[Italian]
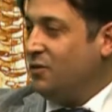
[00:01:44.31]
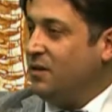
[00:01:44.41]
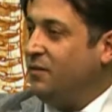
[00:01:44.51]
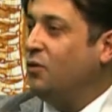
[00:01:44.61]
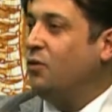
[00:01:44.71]
con,
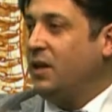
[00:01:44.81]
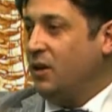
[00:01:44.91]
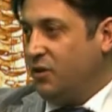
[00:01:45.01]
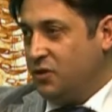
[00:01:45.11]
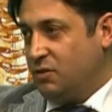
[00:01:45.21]
i fiori,
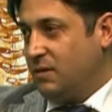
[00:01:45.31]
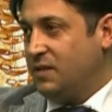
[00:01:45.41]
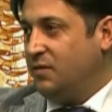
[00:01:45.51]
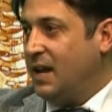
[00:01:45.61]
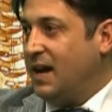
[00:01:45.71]
oggi è una
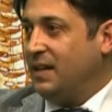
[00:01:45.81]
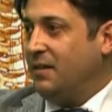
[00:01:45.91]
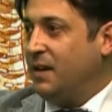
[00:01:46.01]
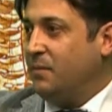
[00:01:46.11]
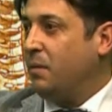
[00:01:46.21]
sfilata
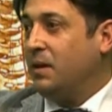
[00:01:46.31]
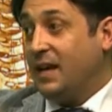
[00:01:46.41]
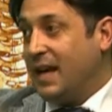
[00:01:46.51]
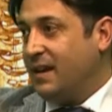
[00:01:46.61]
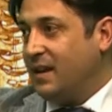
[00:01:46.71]
vera e propria
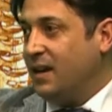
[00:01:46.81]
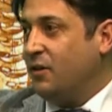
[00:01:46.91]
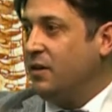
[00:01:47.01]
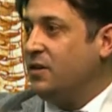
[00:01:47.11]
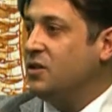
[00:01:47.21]
di cari
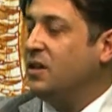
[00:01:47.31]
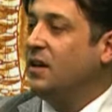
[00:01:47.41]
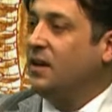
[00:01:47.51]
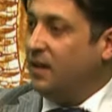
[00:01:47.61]
allegorici